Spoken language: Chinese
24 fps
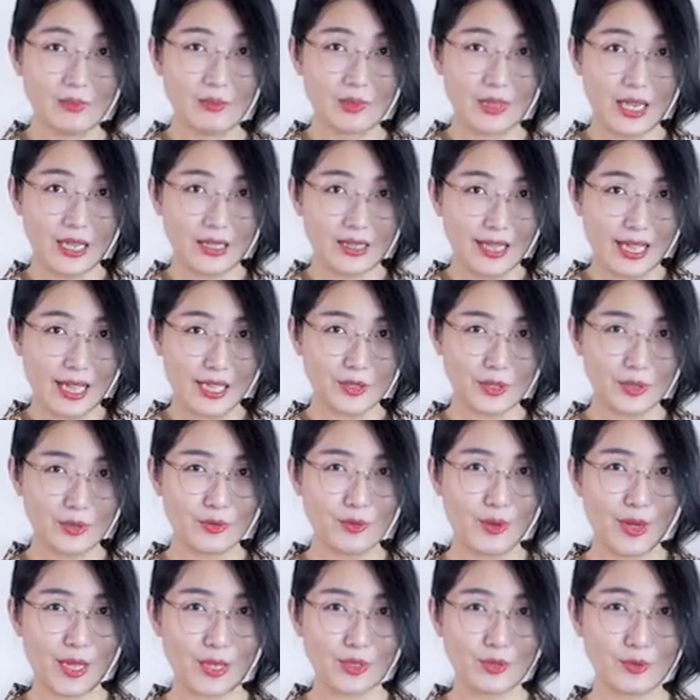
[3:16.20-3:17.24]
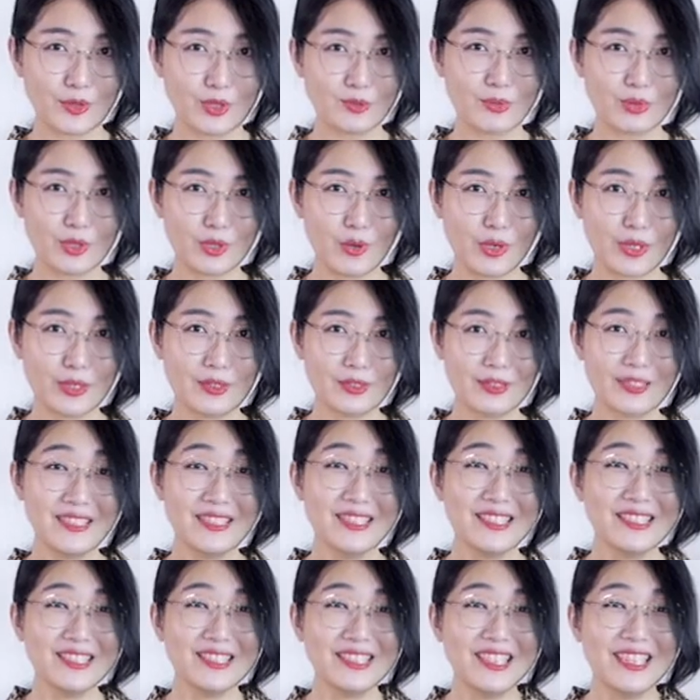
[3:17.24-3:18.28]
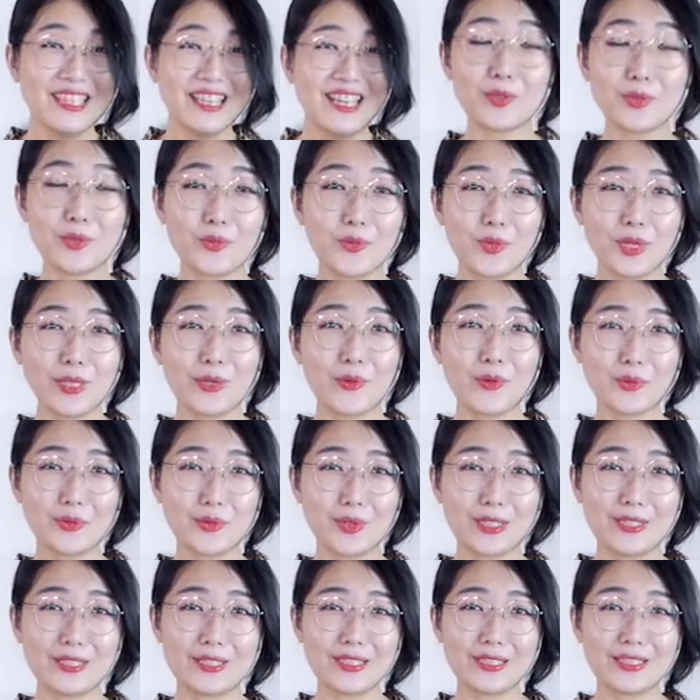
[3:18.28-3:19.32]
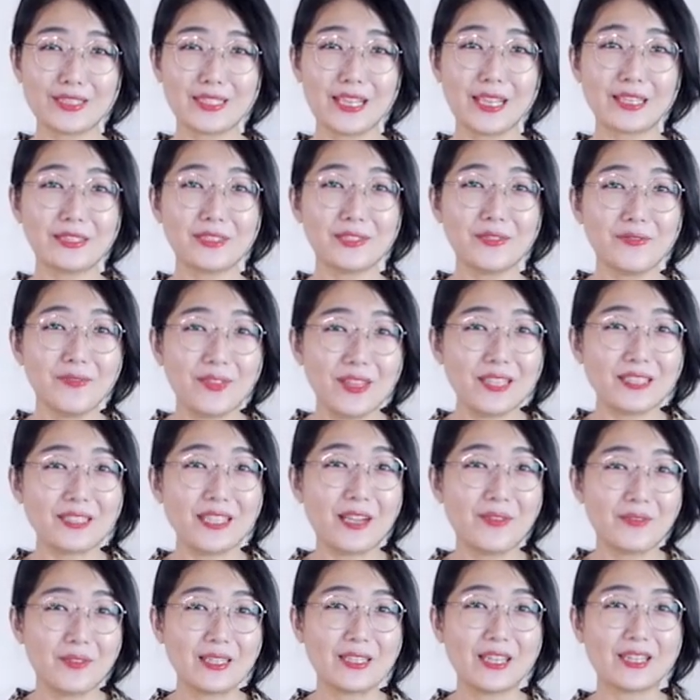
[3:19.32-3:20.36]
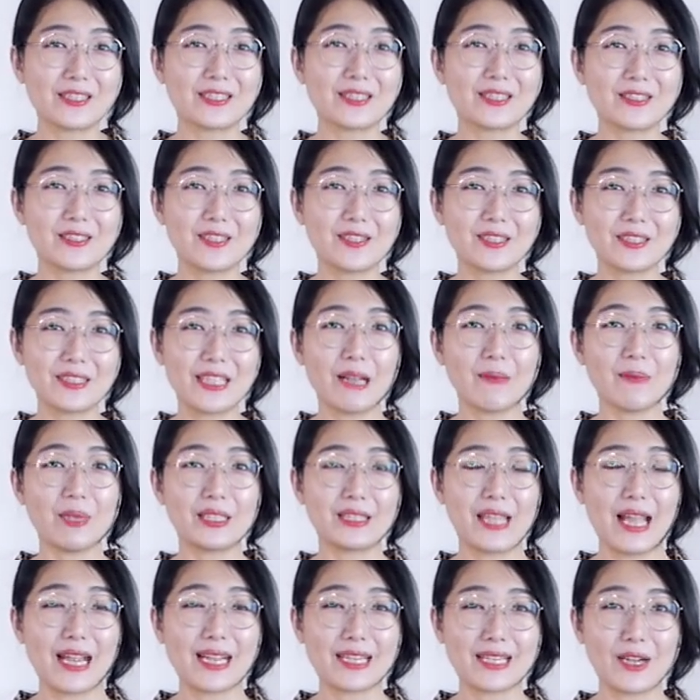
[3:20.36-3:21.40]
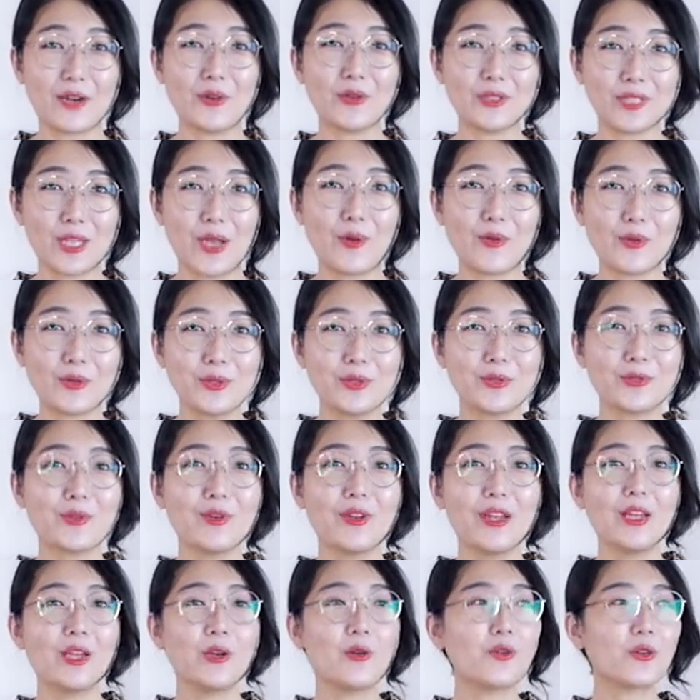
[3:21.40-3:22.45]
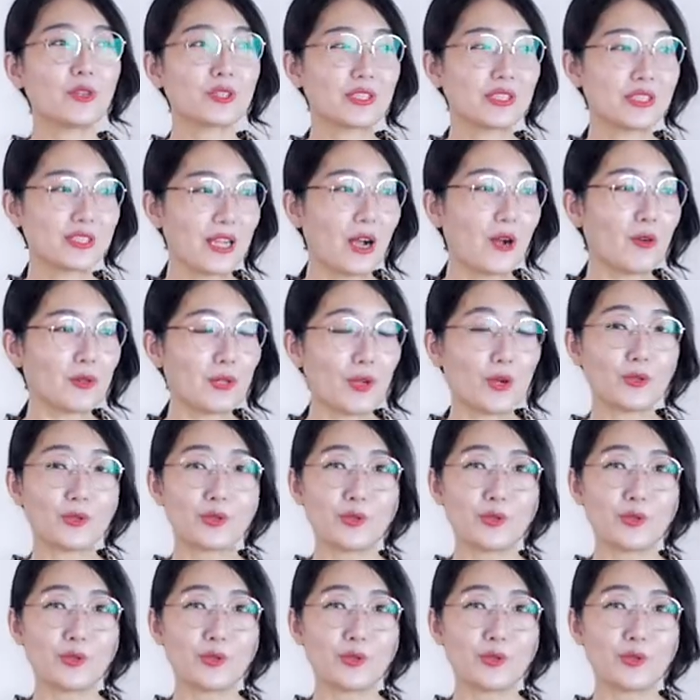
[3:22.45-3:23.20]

你看拉出来就这么短，所以我觉得这件上衣非常非常适合下面搭高腰裤或者是高腰